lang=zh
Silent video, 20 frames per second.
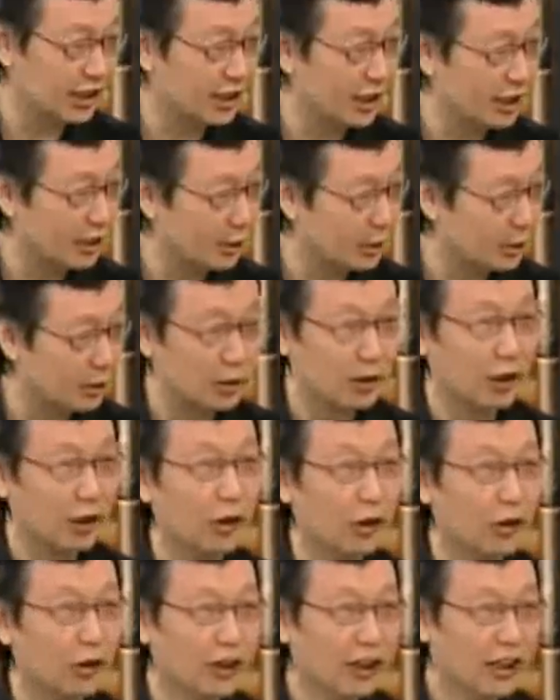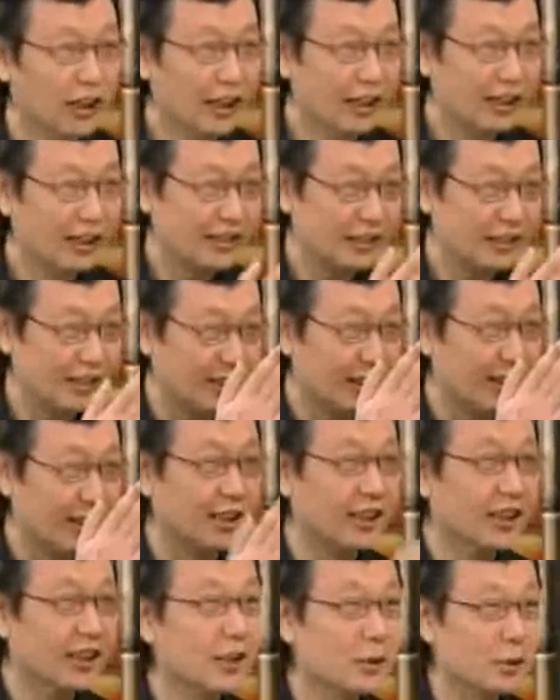是一个旅游，一
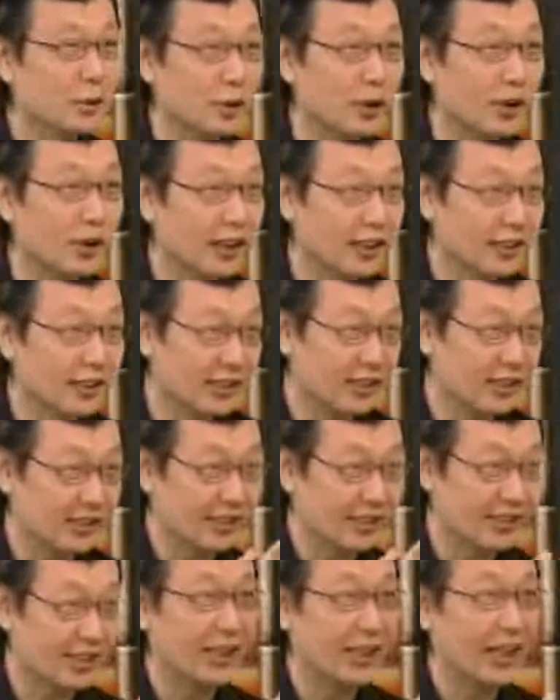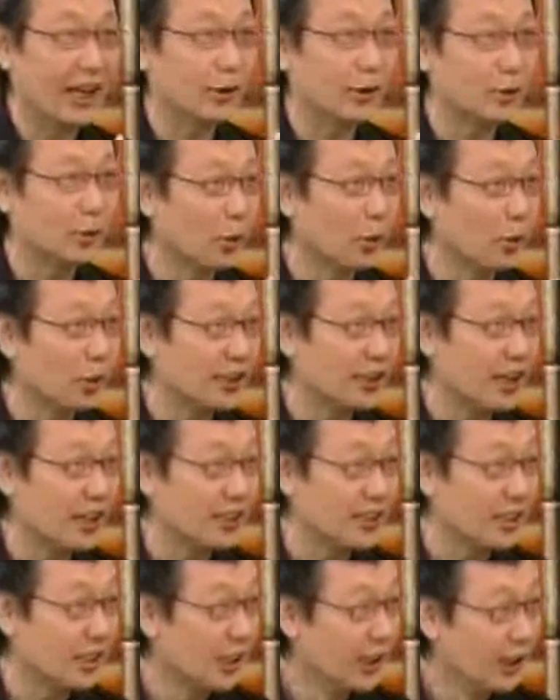个科学，这两个东西混在
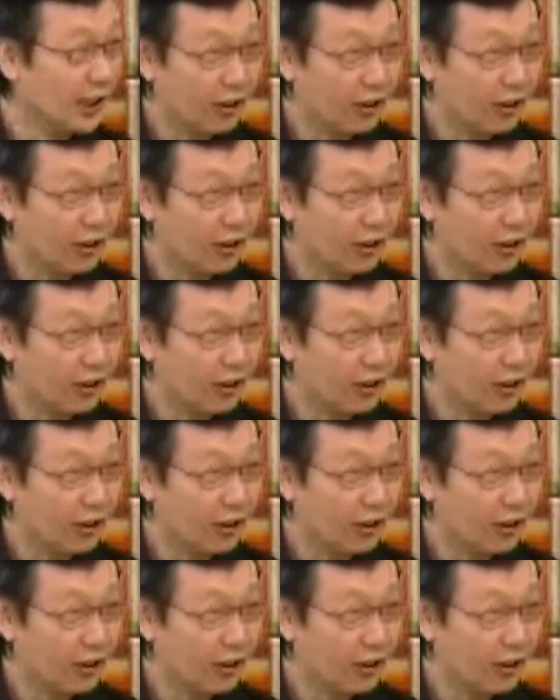一起。